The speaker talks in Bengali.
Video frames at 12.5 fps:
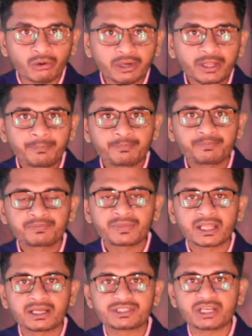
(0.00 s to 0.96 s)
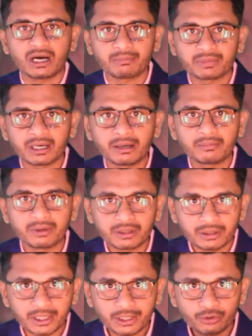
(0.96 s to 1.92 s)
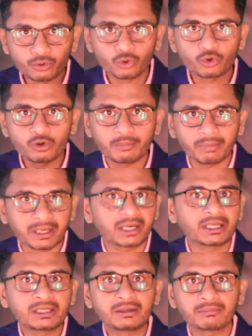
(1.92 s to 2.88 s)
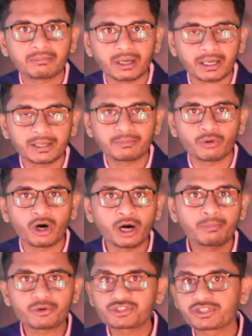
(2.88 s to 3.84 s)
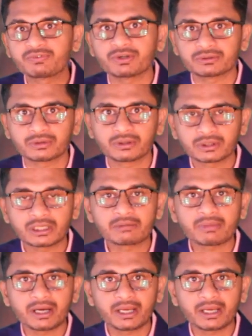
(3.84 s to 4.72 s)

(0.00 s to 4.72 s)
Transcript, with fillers: করি যে আমরা এই রোগ বালাই বা এই মহা মুসিবত কিংবা